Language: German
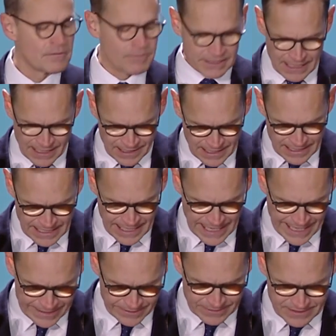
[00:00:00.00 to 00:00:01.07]
Mit aller
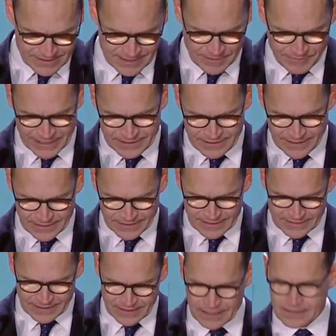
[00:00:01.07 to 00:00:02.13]
Härte
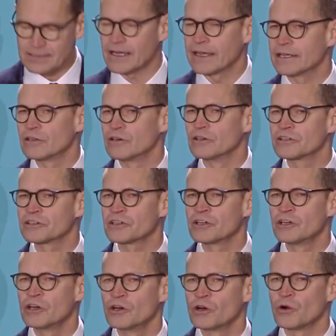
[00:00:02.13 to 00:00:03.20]
zementierte sie die Teilung
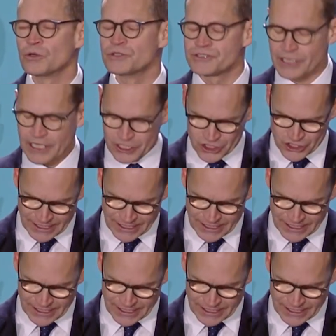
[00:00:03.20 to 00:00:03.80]
unserer